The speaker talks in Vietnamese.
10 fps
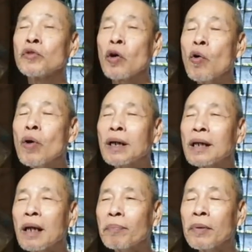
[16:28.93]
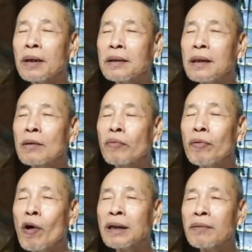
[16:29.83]
tội ngũ nghịch là thật à, dần
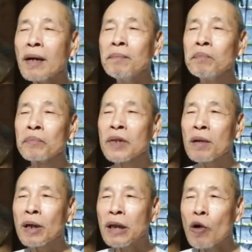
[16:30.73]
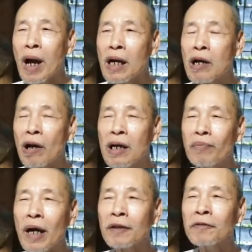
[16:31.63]
phi quan chấp pháp nhưng mà tới quán lượng coi
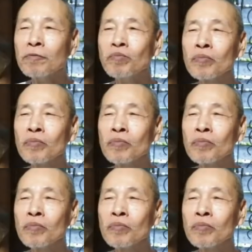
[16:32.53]
nữa Phật ừ,